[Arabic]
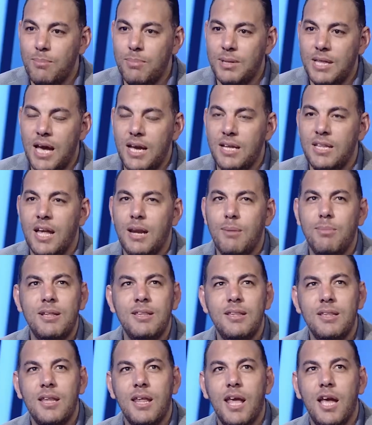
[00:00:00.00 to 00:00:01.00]
بتاعي تقريبا
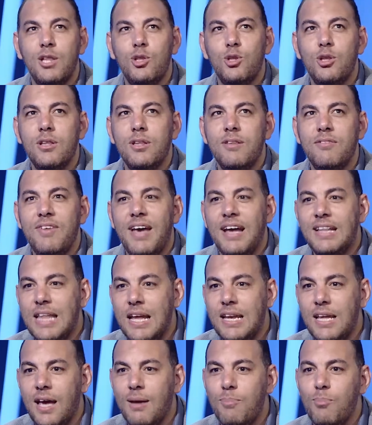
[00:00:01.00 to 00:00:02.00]
كان فئه
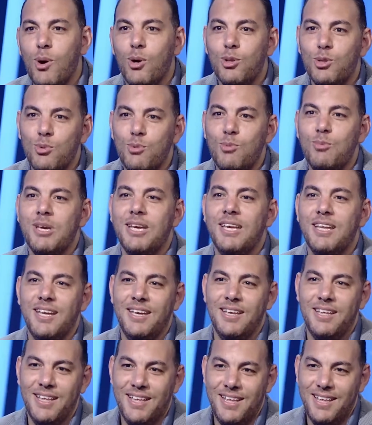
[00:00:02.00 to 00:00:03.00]
ثانيه باخد 800 جنيه
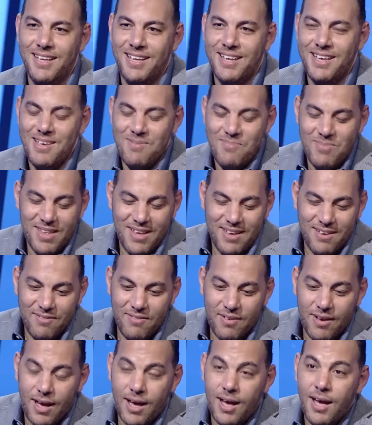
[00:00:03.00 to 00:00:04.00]
آه.
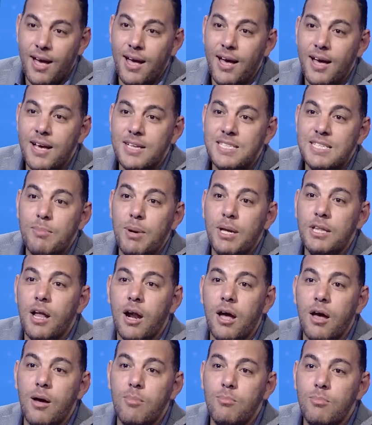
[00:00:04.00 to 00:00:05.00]
فسمعنا
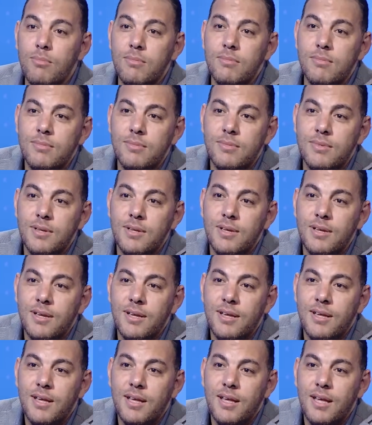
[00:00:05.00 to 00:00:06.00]
رقم
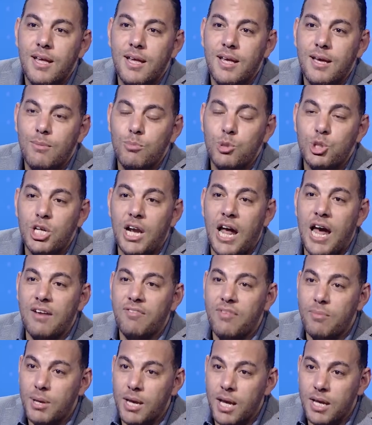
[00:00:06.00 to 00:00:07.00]
آه، مشير
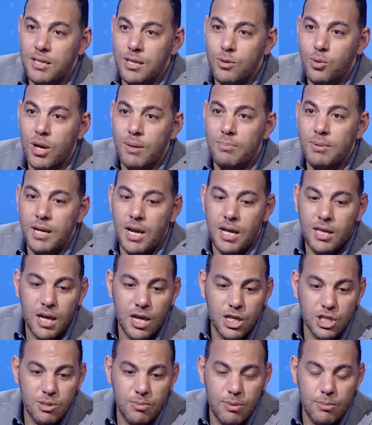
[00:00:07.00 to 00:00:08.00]
حنفي بيجدد وكابتن هادي
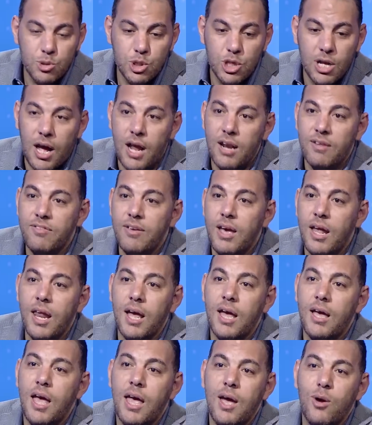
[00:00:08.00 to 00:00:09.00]
خشبه مشير حنفي قال
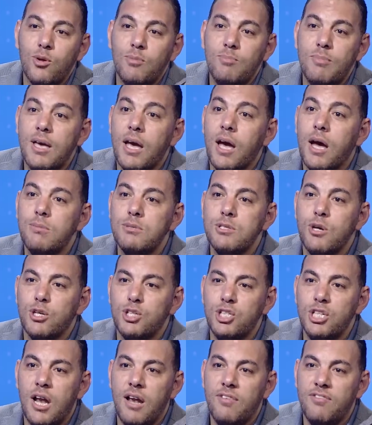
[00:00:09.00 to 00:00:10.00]
لك هياخد
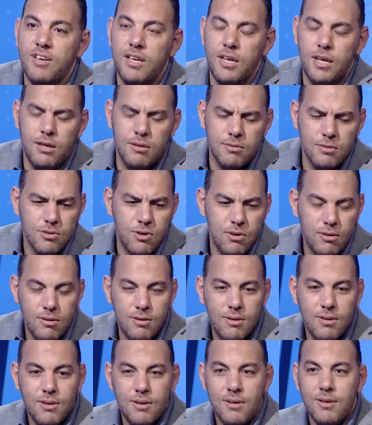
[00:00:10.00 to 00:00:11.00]
125000 جنيه
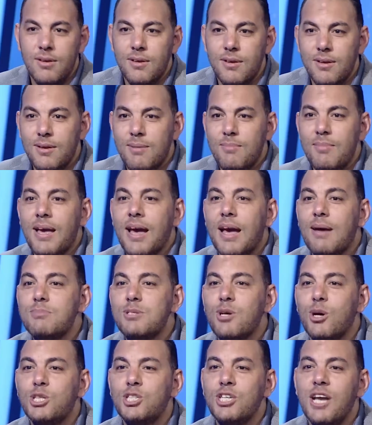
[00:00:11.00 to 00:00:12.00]

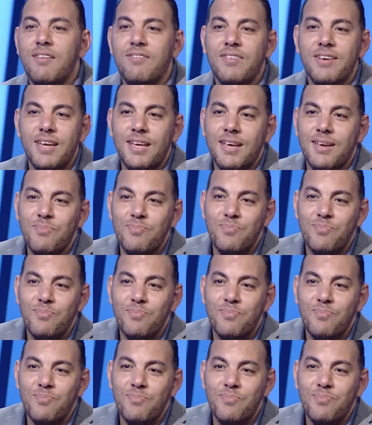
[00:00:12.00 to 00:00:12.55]
125000 جنيه